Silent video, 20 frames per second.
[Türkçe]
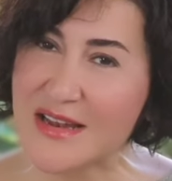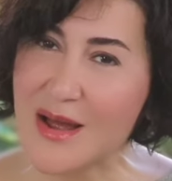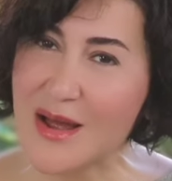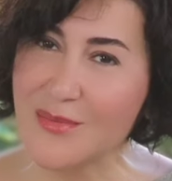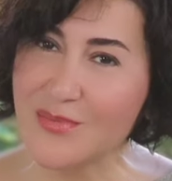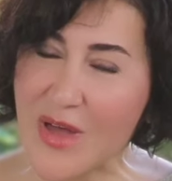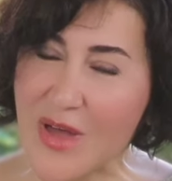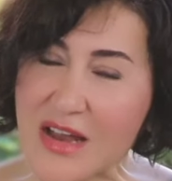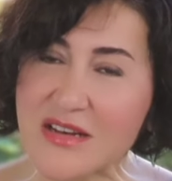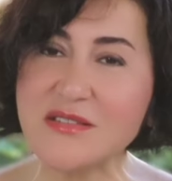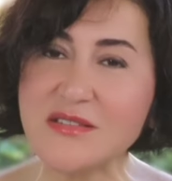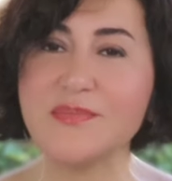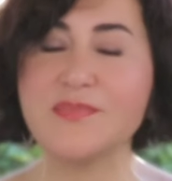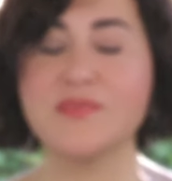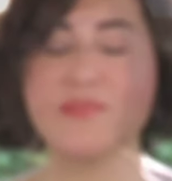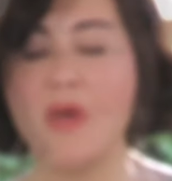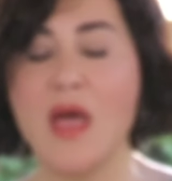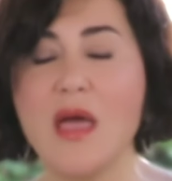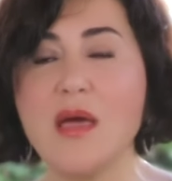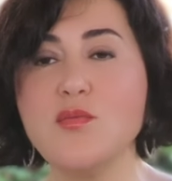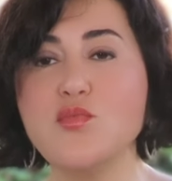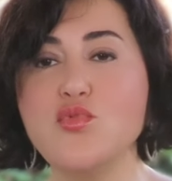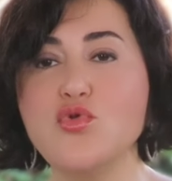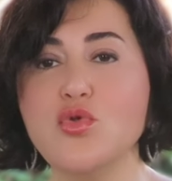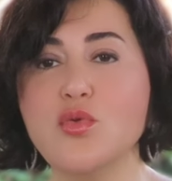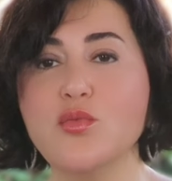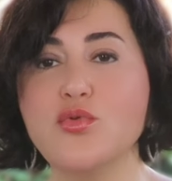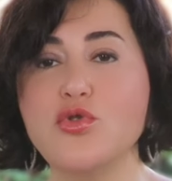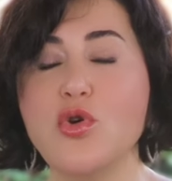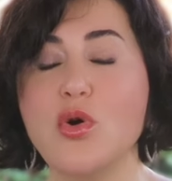selamlar. En
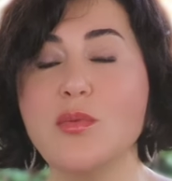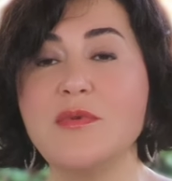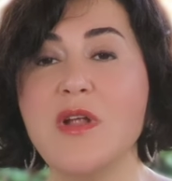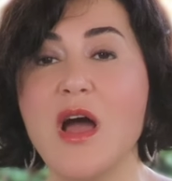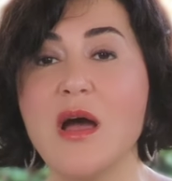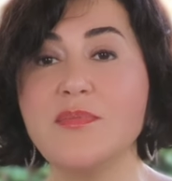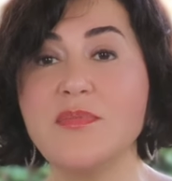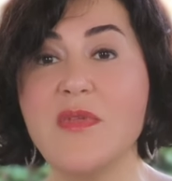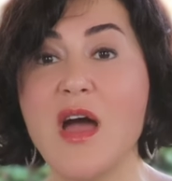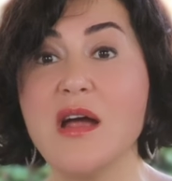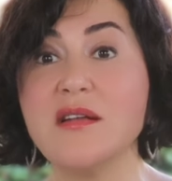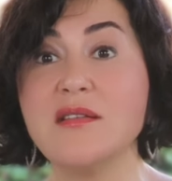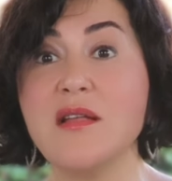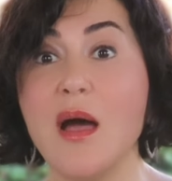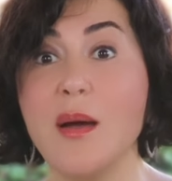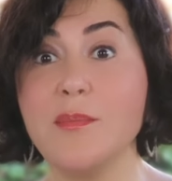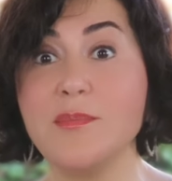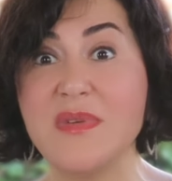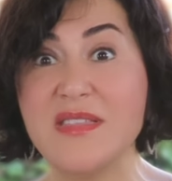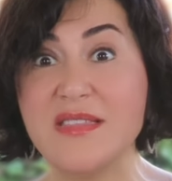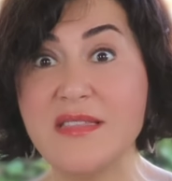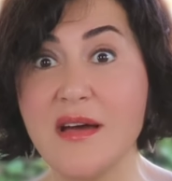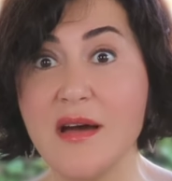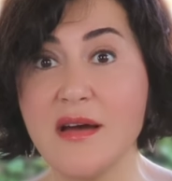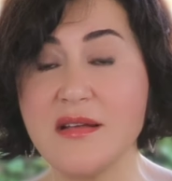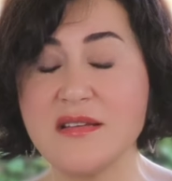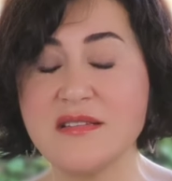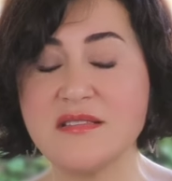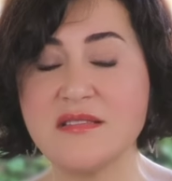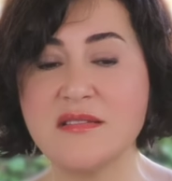büyük problemlerden bir
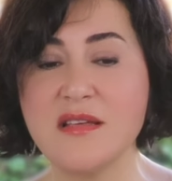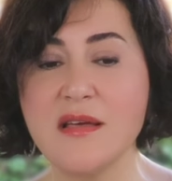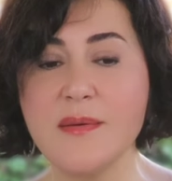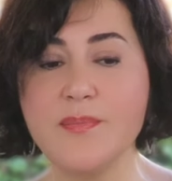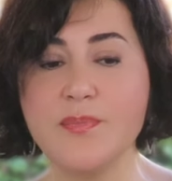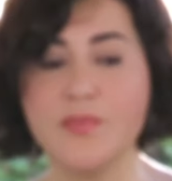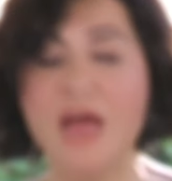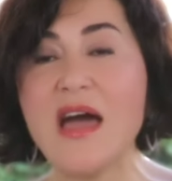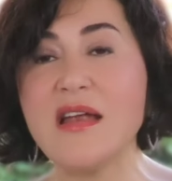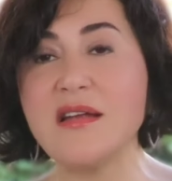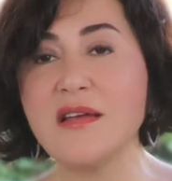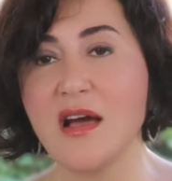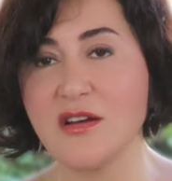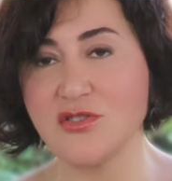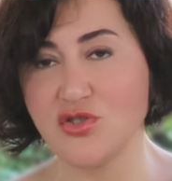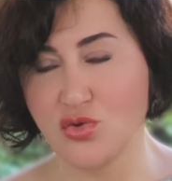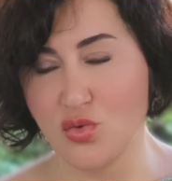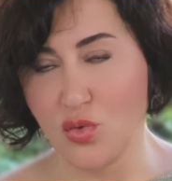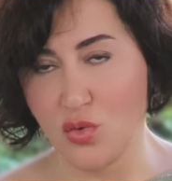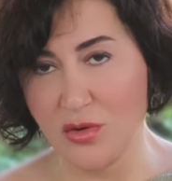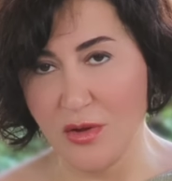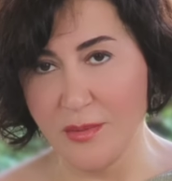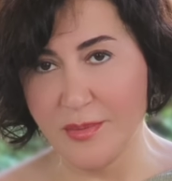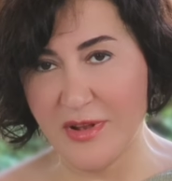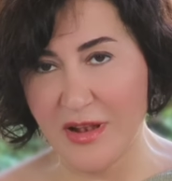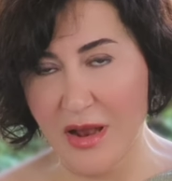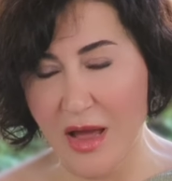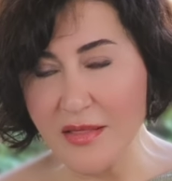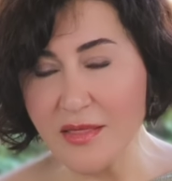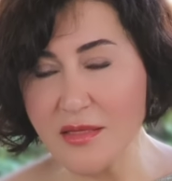tanesi her yaşta
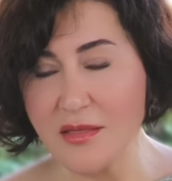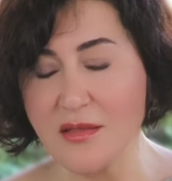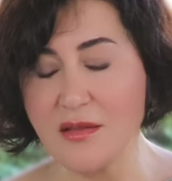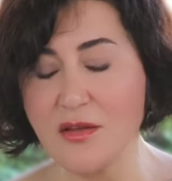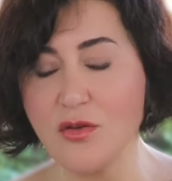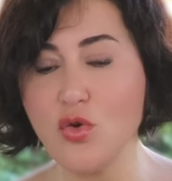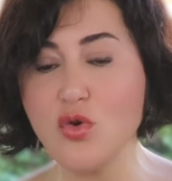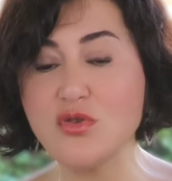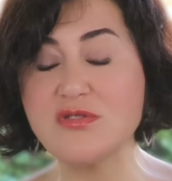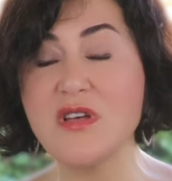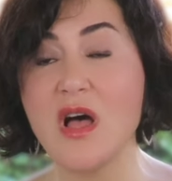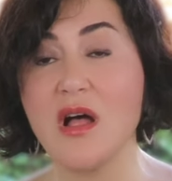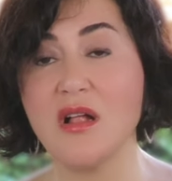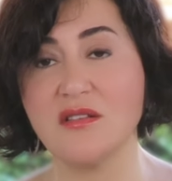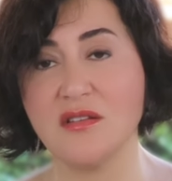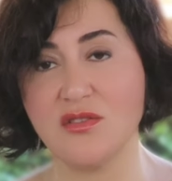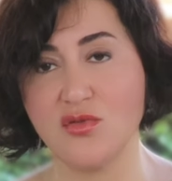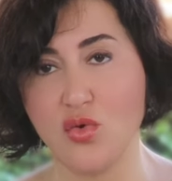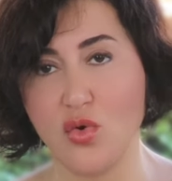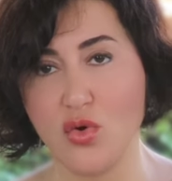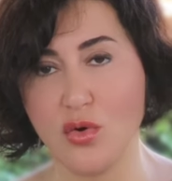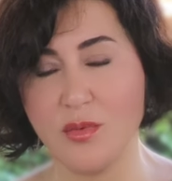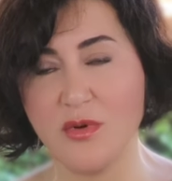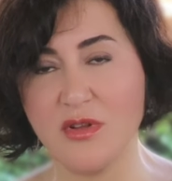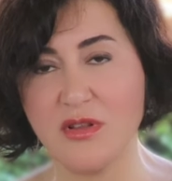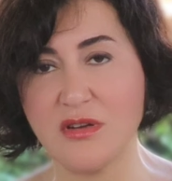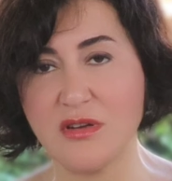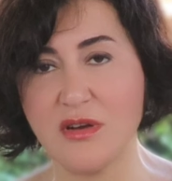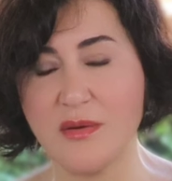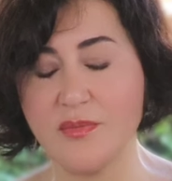olabilen gözaltı
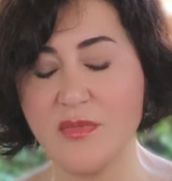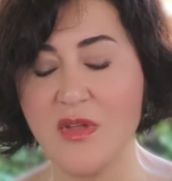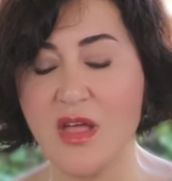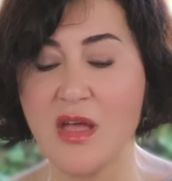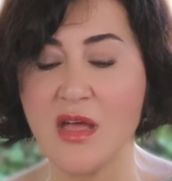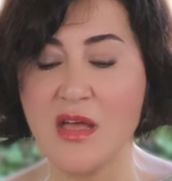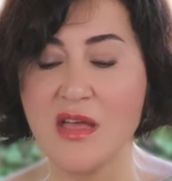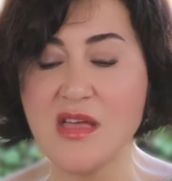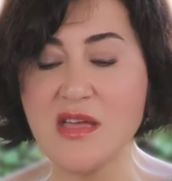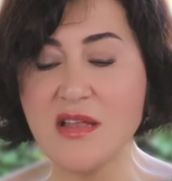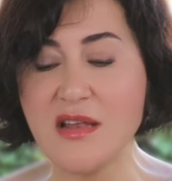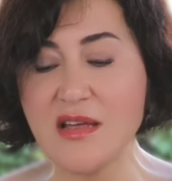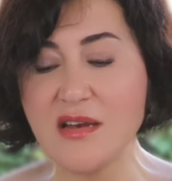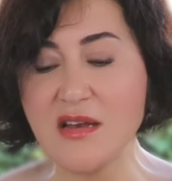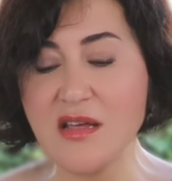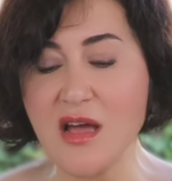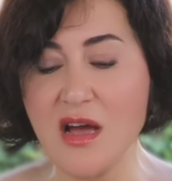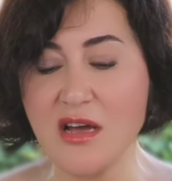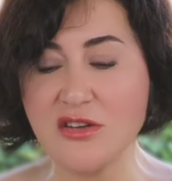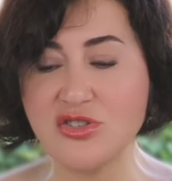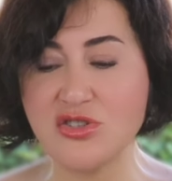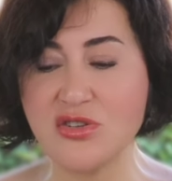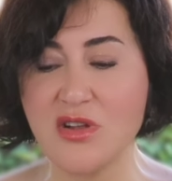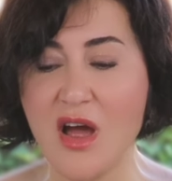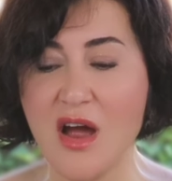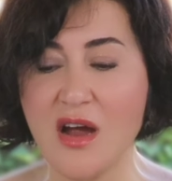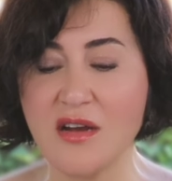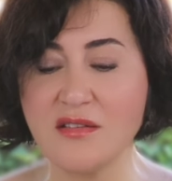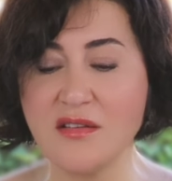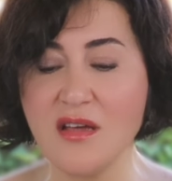torbaları. İleri
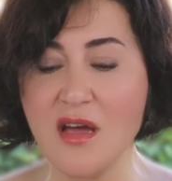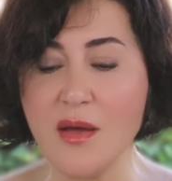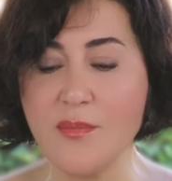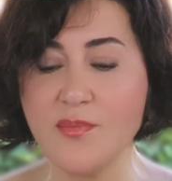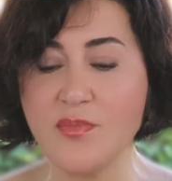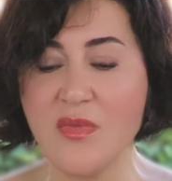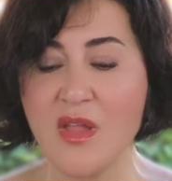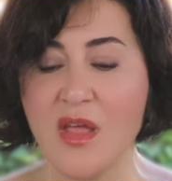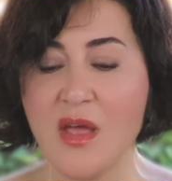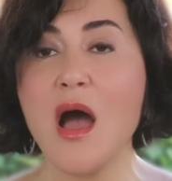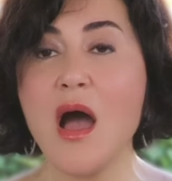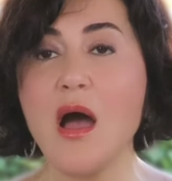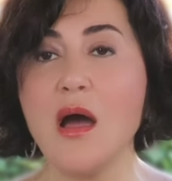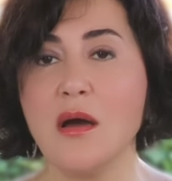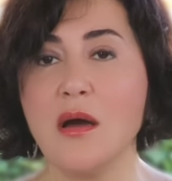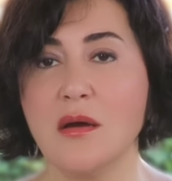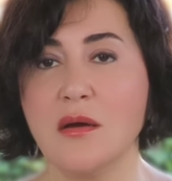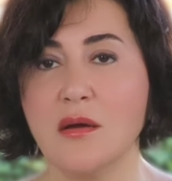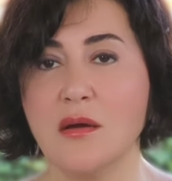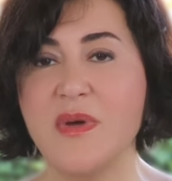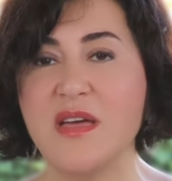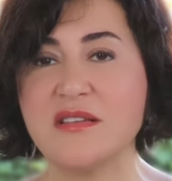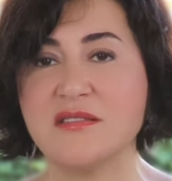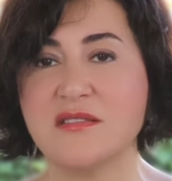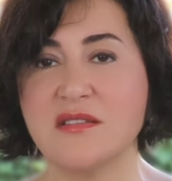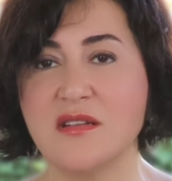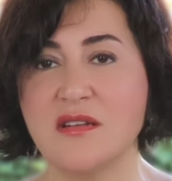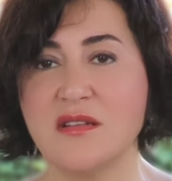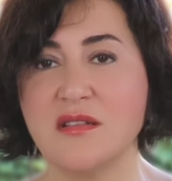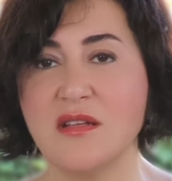yaşlarda yağ
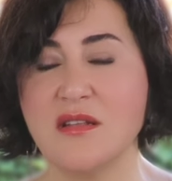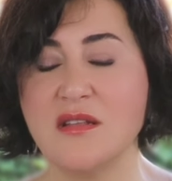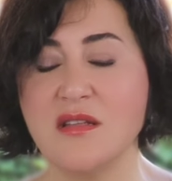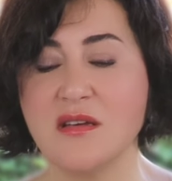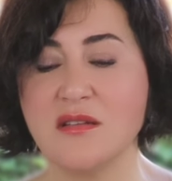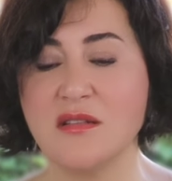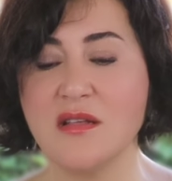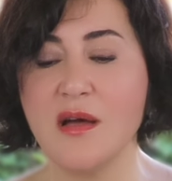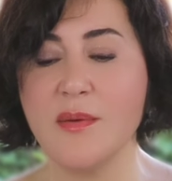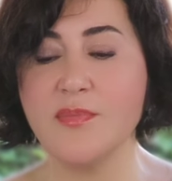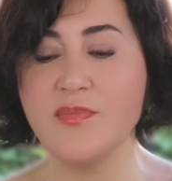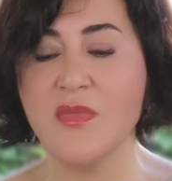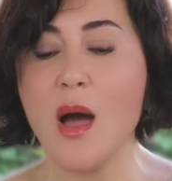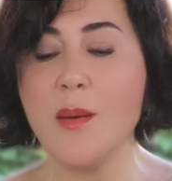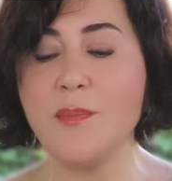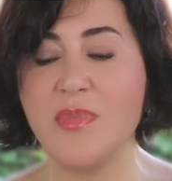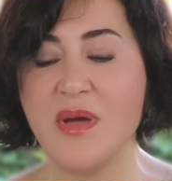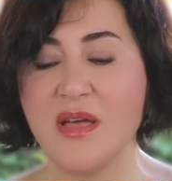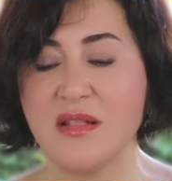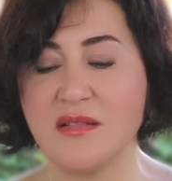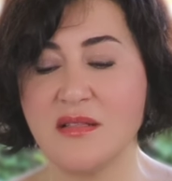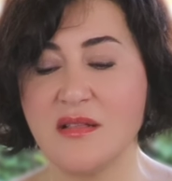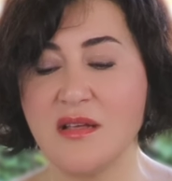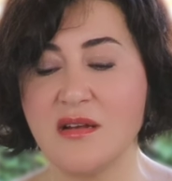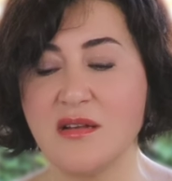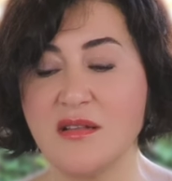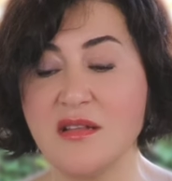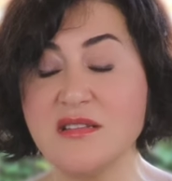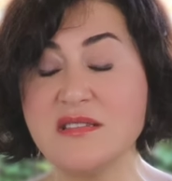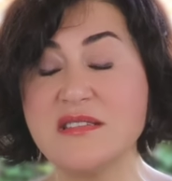bezlerinin ya da yağ
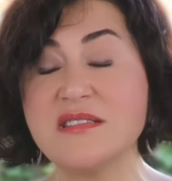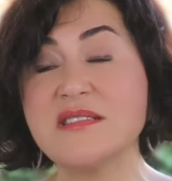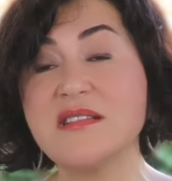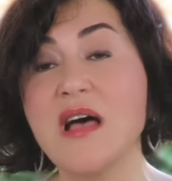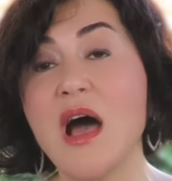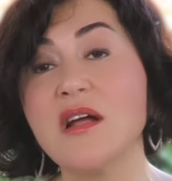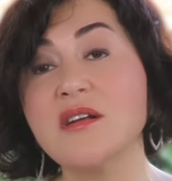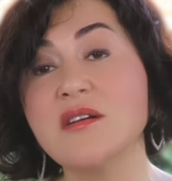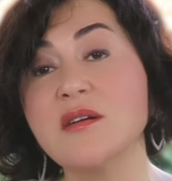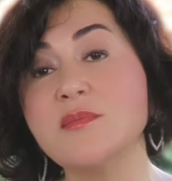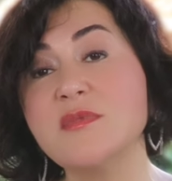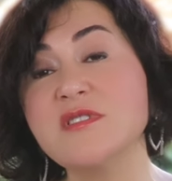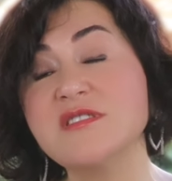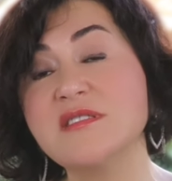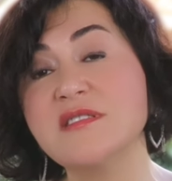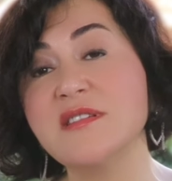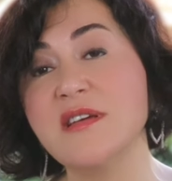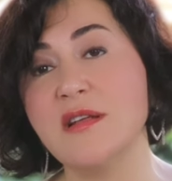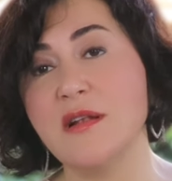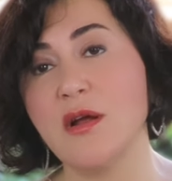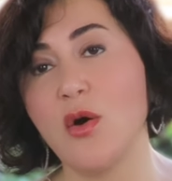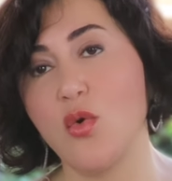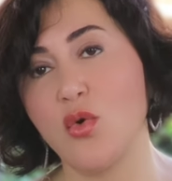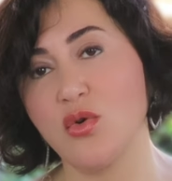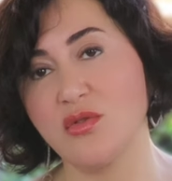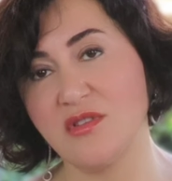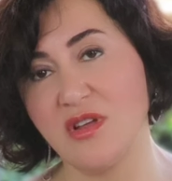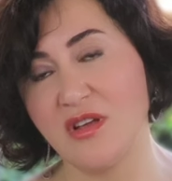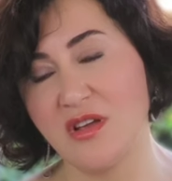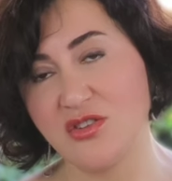petlerinin sarkmasıyla
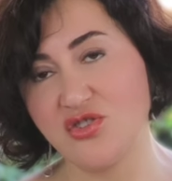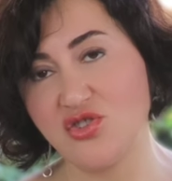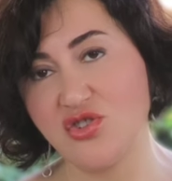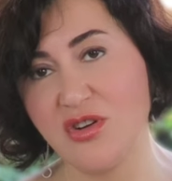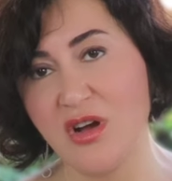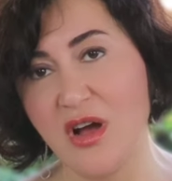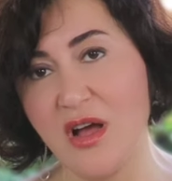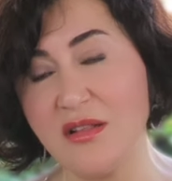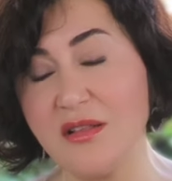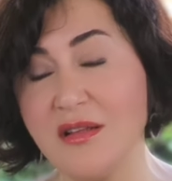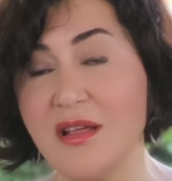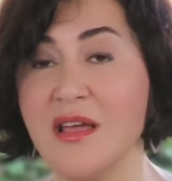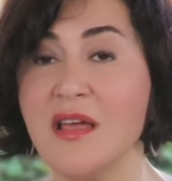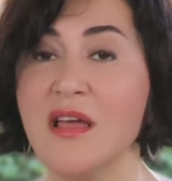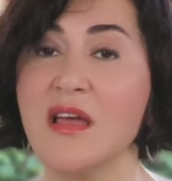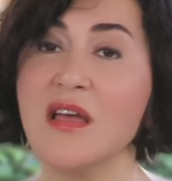ortaya çıkan,